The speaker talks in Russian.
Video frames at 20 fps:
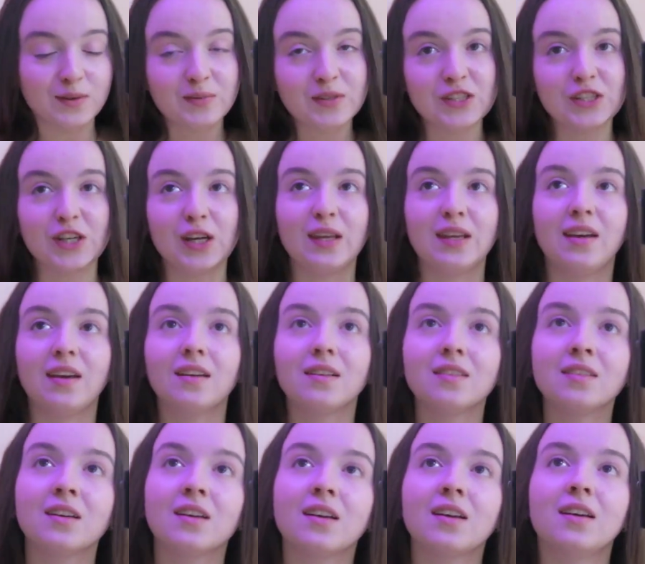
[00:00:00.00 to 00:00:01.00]
вообще
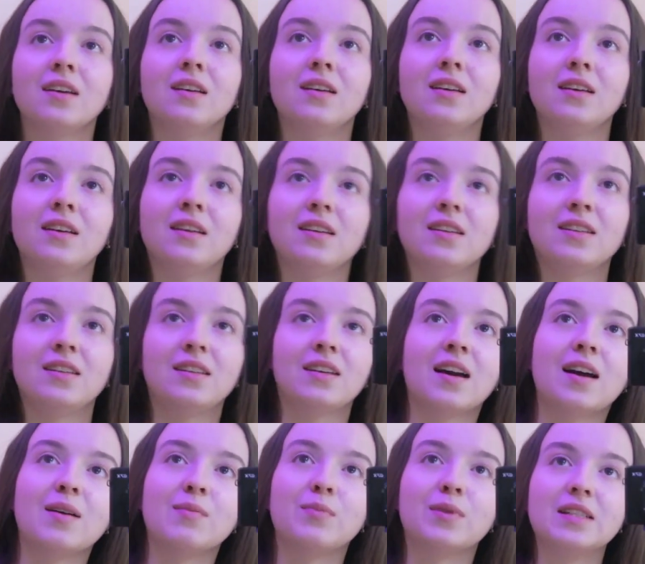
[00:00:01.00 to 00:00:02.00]
нет, и
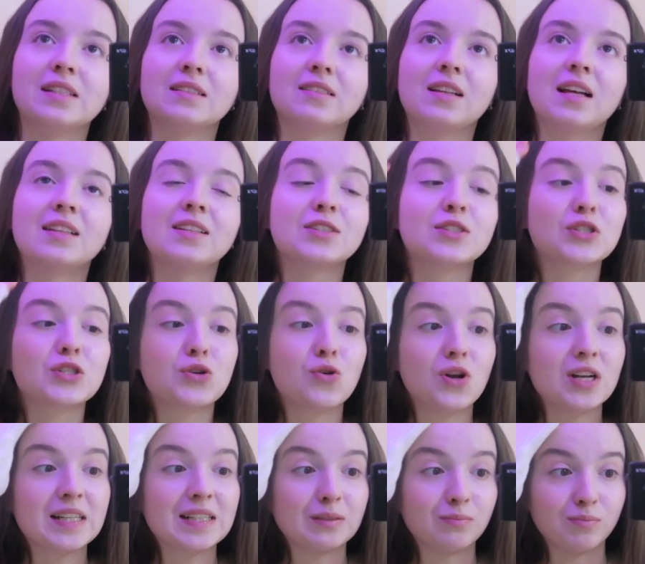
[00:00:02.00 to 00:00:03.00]
я поняла,
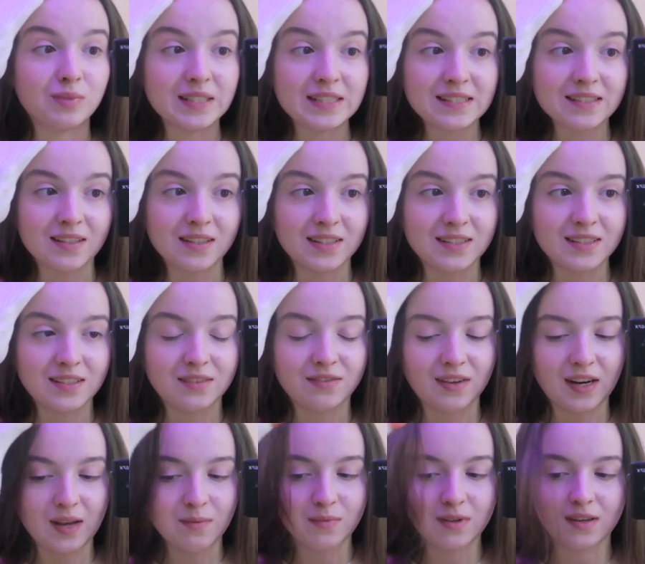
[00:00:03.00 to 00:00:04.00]
насколько быстро летит
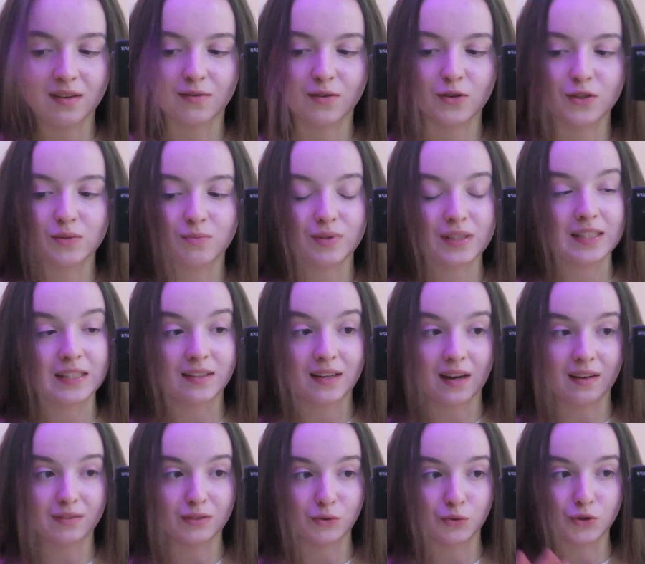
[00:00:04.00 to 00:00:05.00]
время, я вроде бы
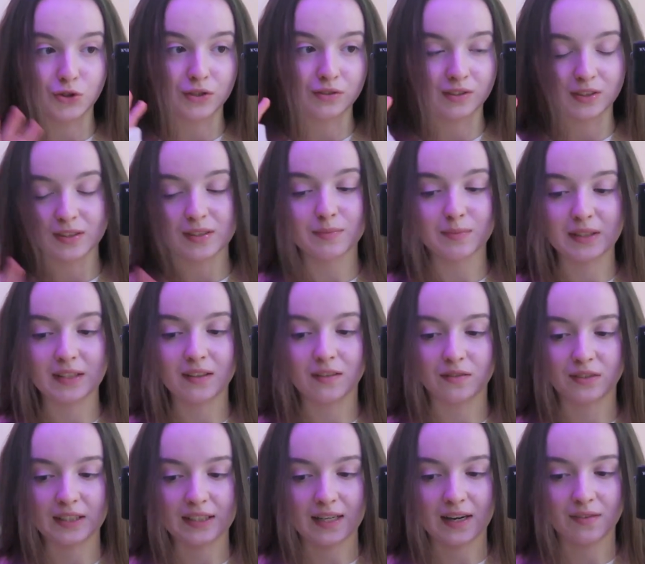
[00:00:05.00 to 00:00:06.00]
недавно уже вот
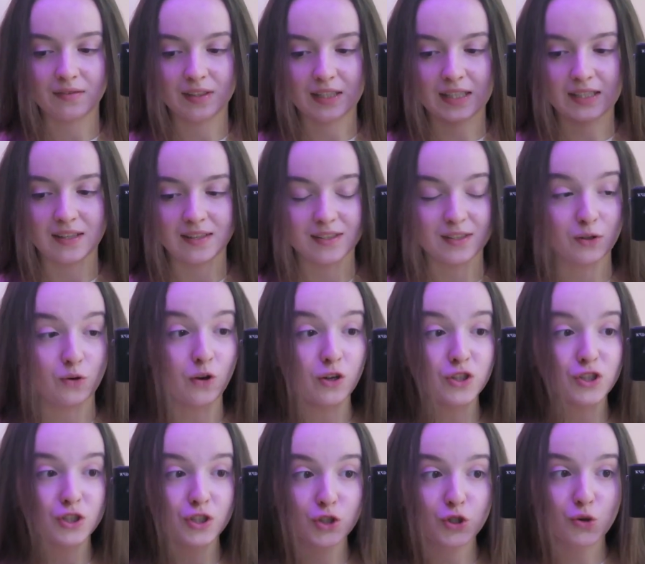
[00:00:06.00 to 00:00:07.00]
смотрела фотографии, как раз
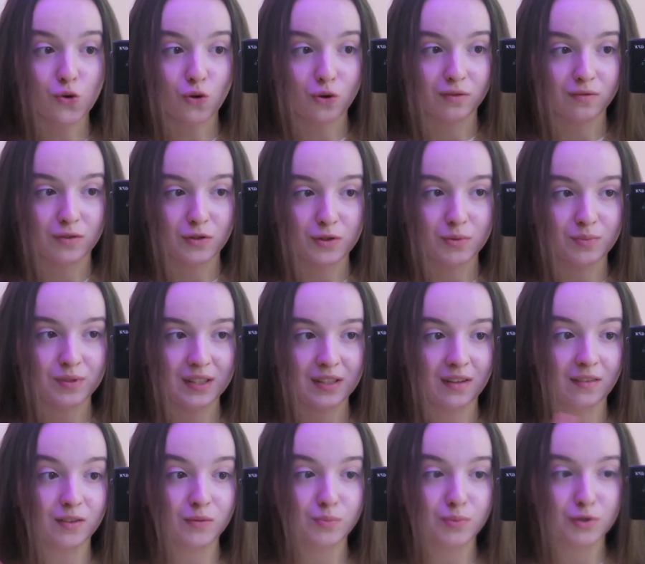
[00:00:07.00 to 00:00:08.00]
закончила школу, вроде бы
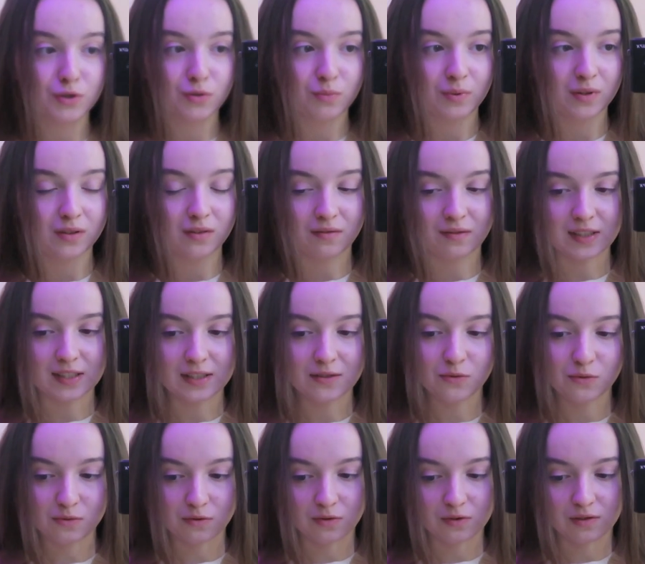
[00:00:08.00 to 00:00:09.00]
недавно поступила в
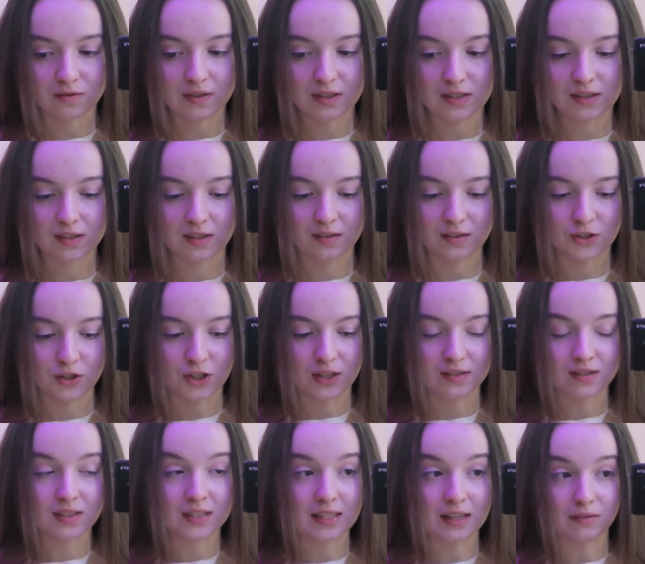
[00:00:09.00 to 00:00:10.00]
один университет,
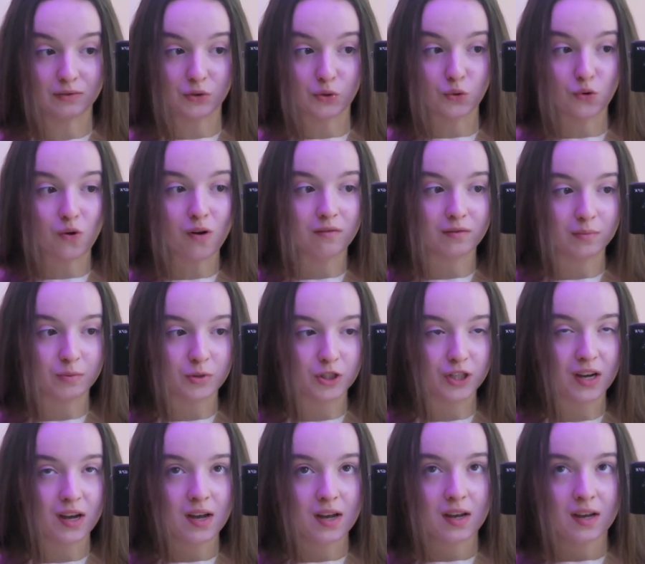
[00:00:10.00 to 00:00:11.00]
сейчас я в другом
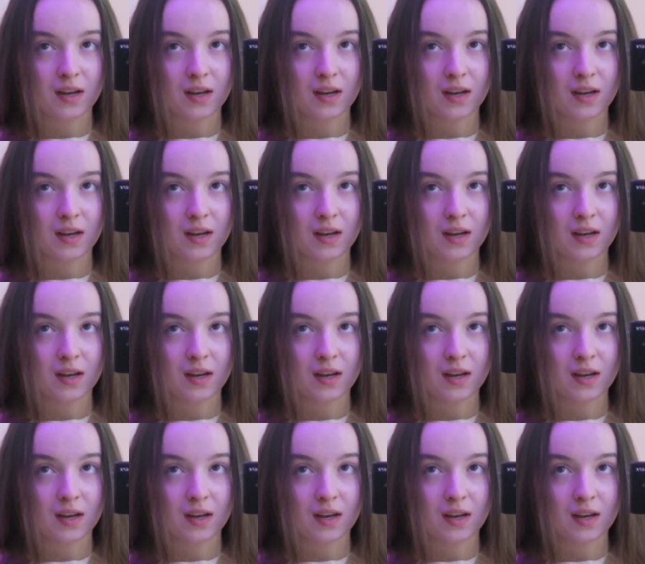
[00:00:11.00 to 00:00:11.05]
вообще,